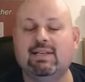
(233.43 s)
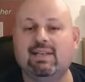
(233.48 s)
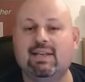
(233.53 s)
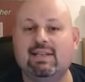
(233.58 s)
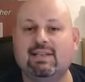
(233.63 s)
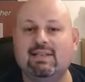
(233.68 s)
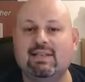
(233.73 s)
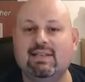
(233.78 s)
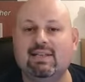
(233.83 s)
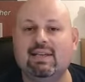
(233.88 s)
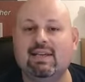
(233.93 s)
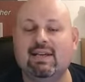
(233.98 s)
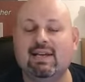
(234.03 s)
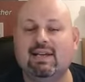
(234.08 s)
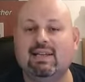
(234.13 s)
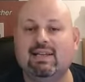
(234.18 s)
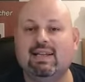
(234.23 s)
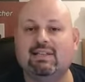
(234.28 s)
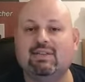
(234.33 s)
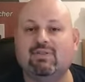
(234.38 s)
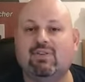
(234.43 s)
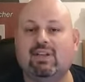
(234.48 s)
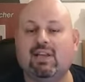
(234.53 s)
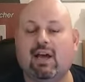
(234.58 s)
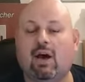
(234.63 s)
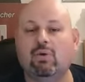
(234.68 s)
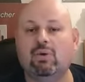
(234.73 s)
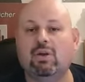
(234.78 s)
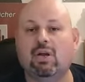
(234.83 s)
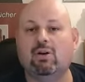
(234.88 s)
dass die das
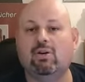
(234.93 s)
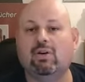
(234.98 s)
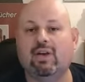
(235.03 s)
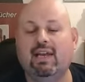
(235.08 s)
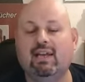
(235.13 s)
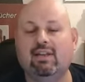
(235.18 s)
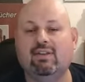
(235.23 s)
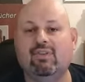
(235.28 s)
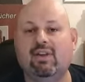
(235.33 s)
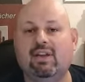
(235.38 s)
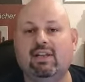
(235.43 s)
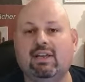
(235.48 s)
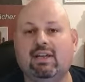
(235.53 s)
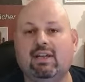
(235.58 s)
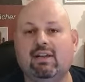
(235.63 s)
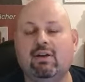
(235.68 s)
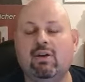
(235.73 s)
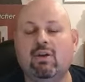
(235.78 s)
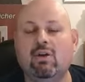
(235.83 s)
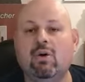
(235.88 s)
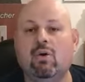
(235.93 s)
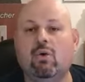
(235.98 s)
Vertrauen auch rechtfertigen